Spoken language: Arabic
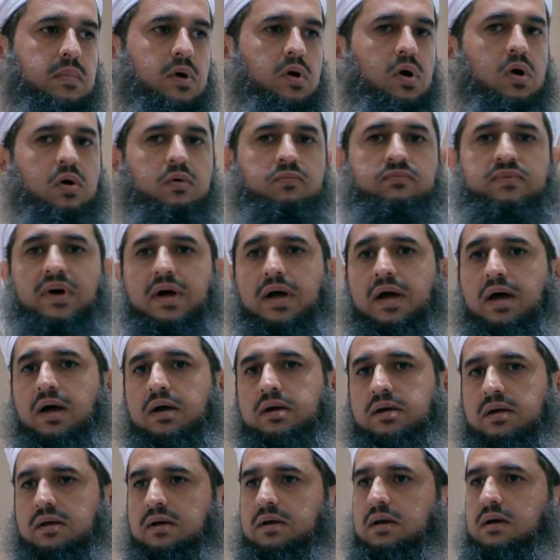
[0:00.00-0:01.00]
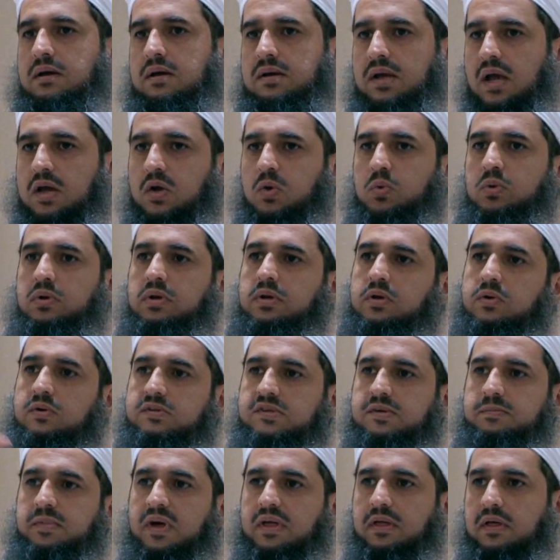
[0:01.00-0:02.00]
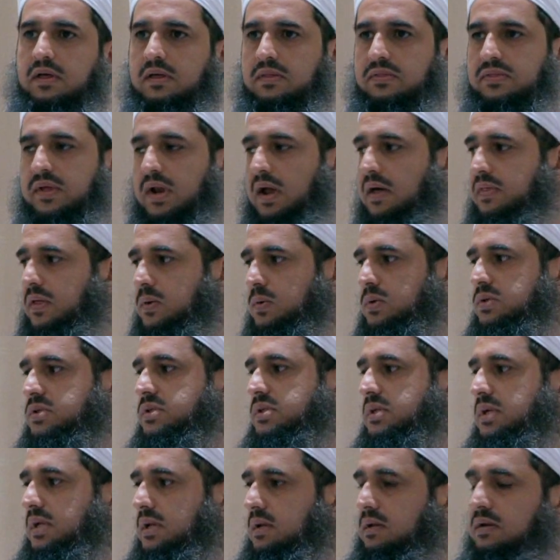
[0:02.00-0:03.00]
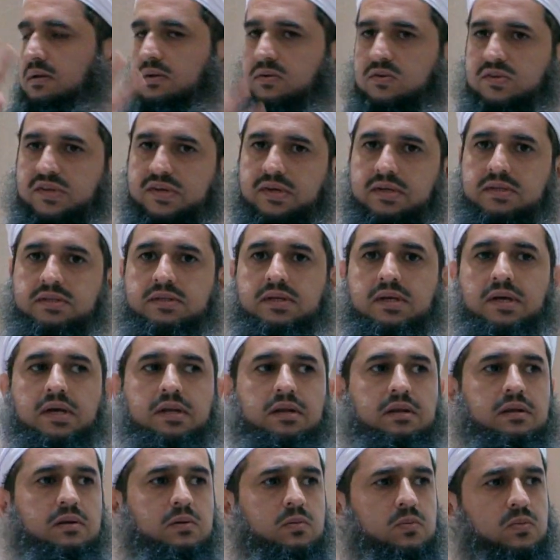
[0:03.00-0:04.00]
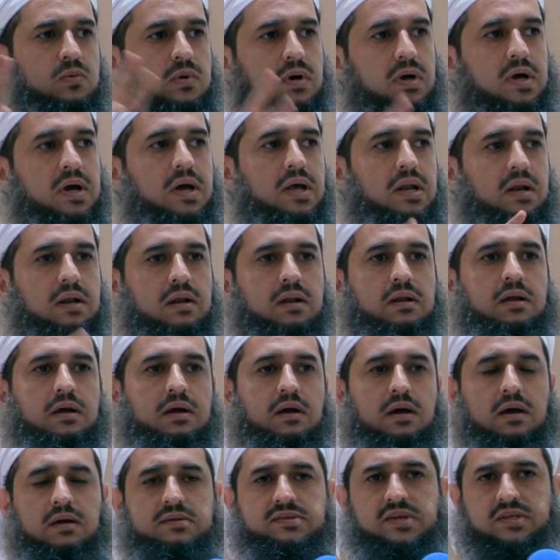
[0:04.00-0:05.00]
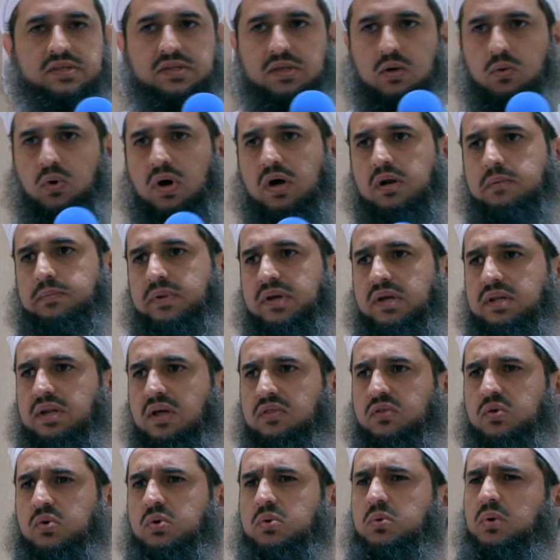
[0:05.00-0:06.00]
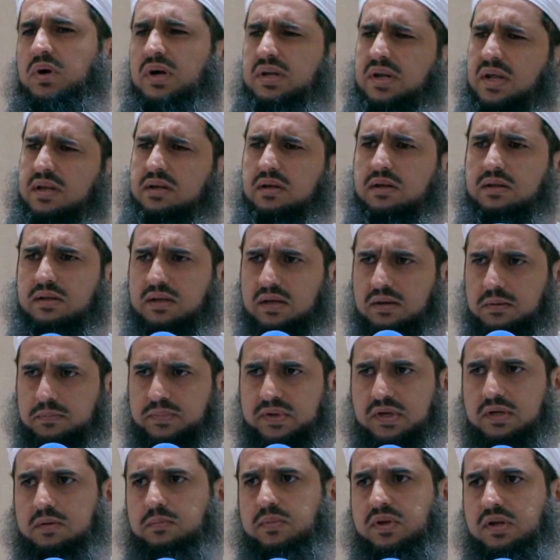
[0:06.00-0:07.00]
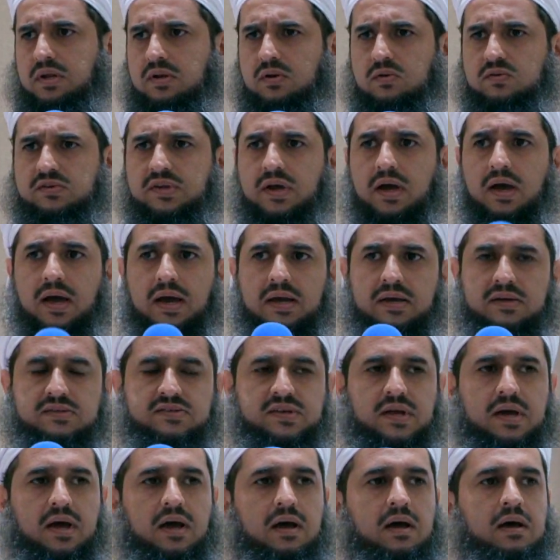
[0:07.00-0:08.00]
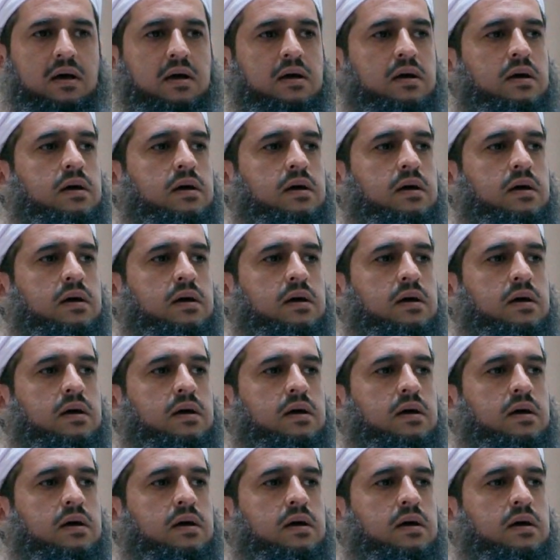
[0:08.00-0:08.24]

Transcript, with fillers: آه، فيكون الجزء مثلا 23 نسختين و46 أذكر وعدد كبير من النسخ أجزاء